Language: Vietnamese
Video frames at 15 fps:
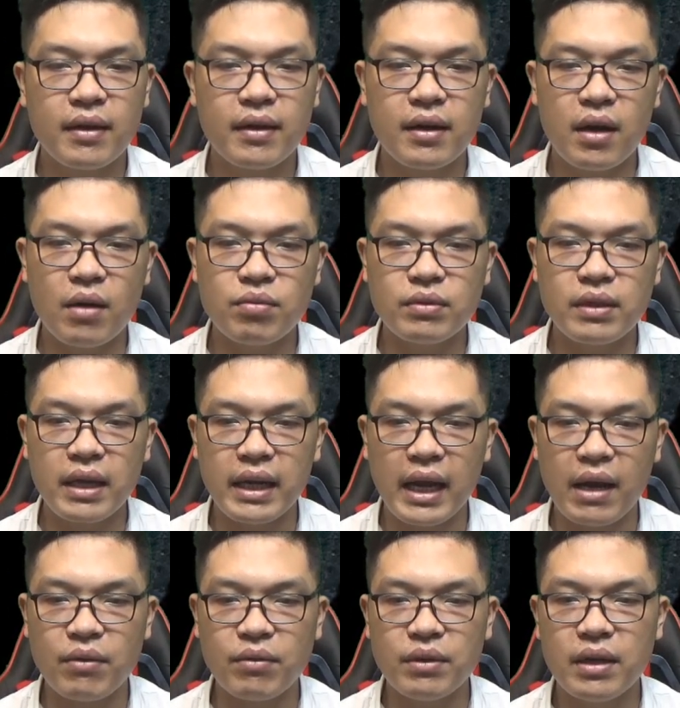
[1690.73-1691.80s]
Không thể
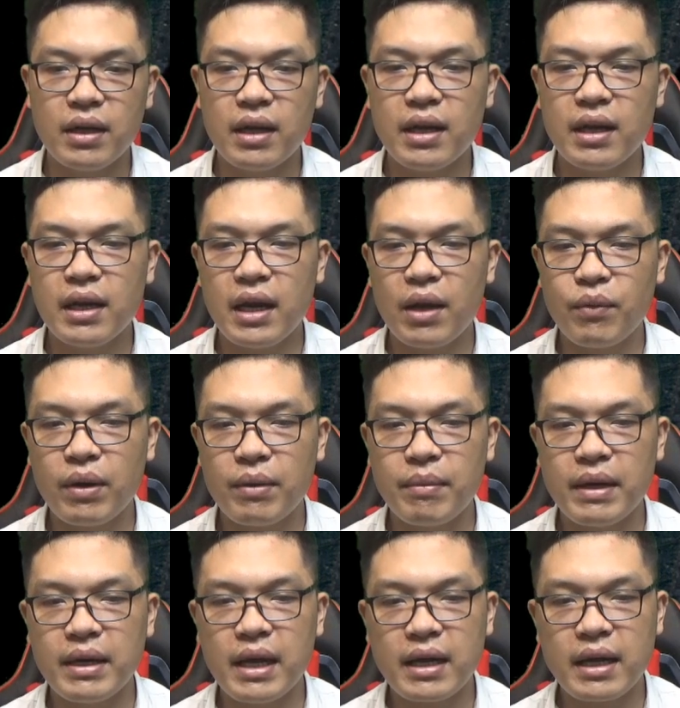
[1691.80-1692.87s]
nào, Lão Huyền
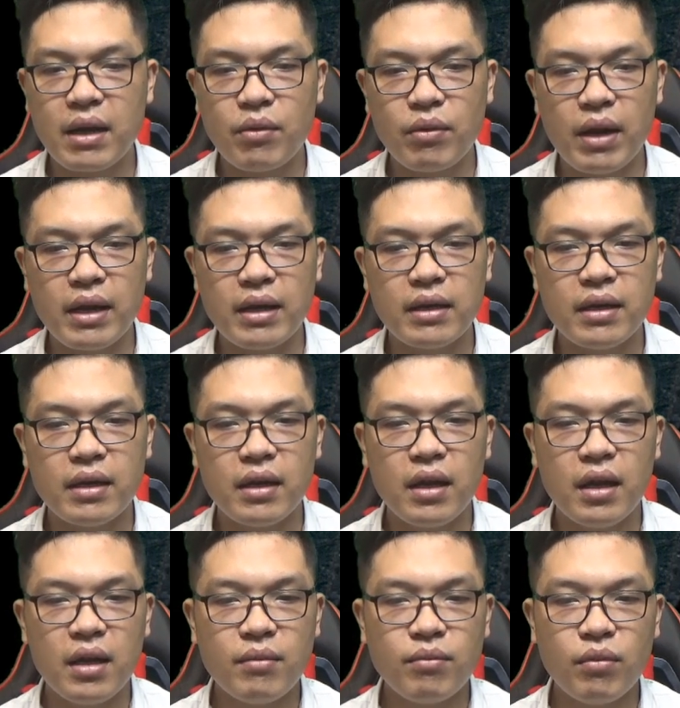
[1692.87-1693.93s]
Minh đã kêu lên.
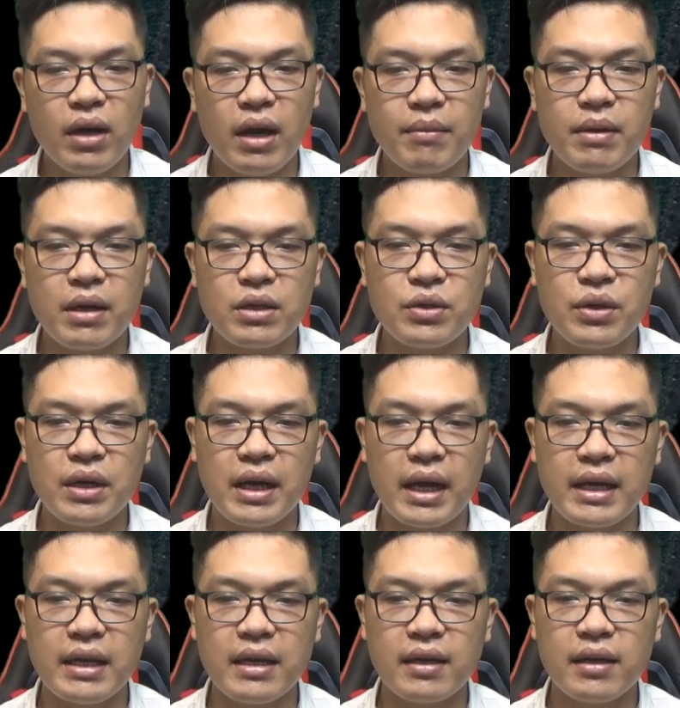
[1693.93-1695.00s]
Muốn làm được chuyện
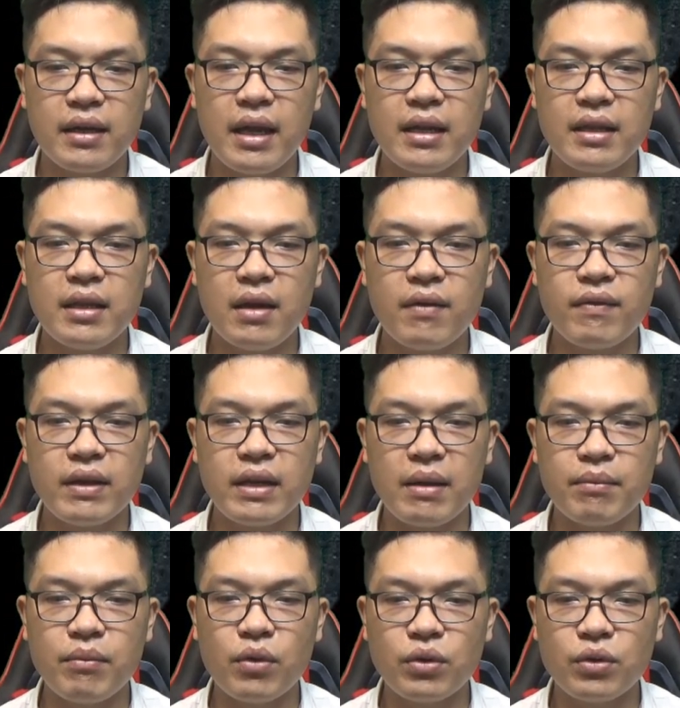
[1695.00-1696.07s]
này, ít nhất phải nhập
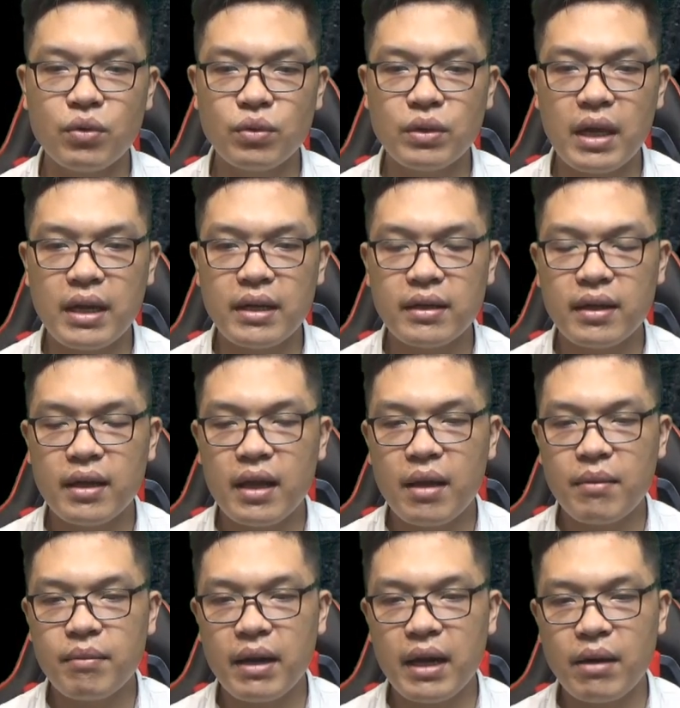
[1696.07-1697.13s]
môn tu tiên,
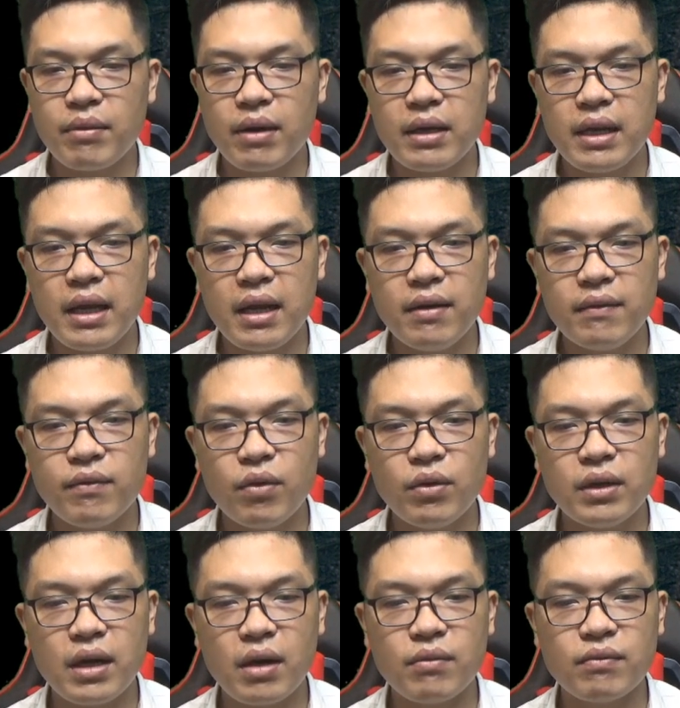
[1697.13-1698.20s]
mà Long Ngân Yến vốn
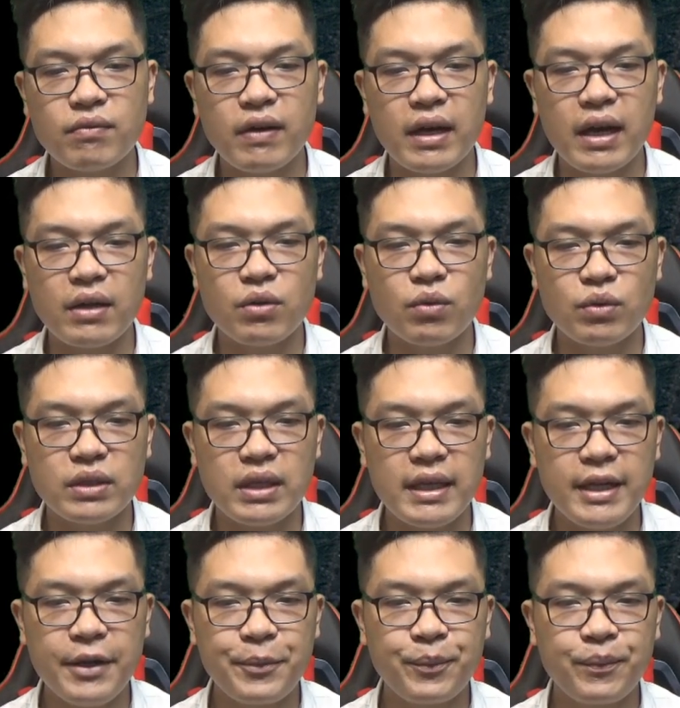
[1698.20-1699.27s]
không phải là tu sĩ.